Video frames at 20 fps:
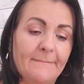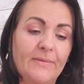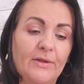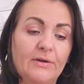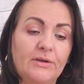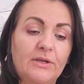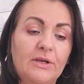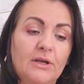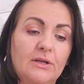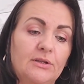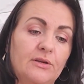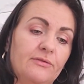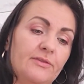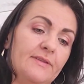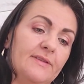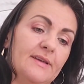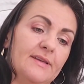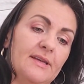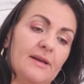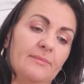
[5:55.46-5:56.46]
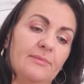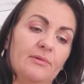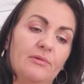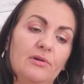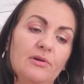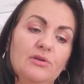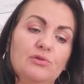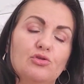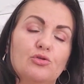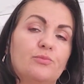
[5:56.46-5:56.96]
No i do widzenia
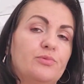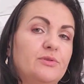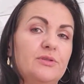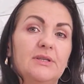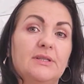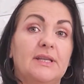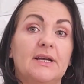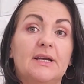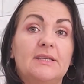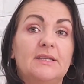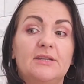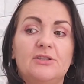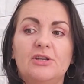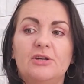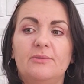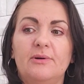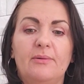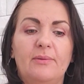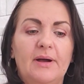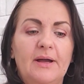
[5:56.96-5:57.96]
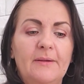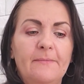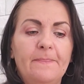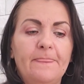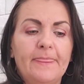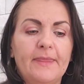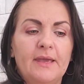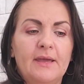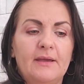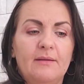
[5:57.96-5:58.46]
było i już później tak nie działała,
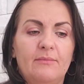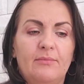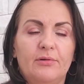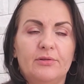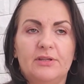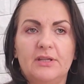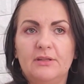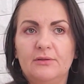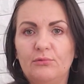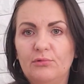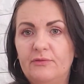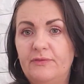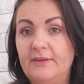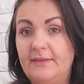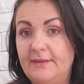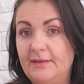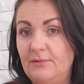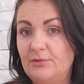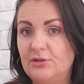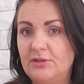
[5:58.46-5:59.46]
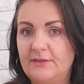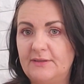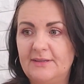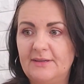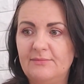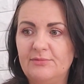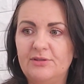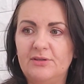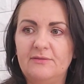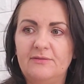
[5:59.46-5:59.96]
bo ten uchwyt cały czas
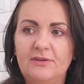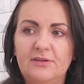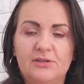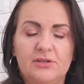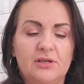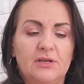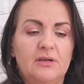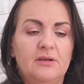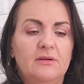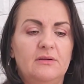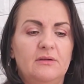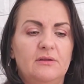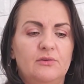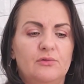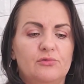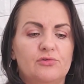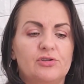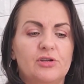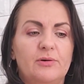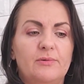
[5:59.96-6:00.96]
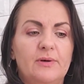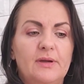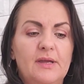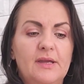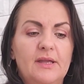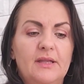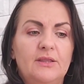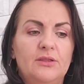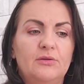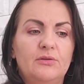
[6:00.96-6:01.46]
tam się, wiecie, ruszał.
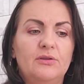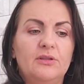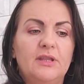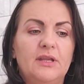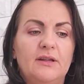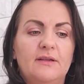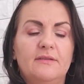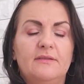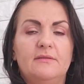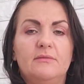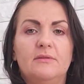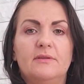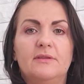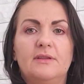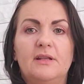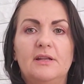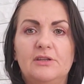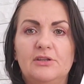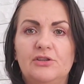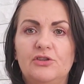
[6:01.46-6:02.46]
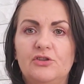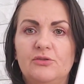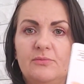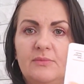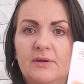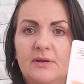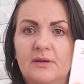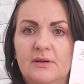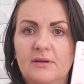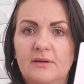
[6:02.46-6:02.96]
No i teraz
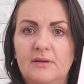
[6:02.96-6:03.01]
znaleźliśmy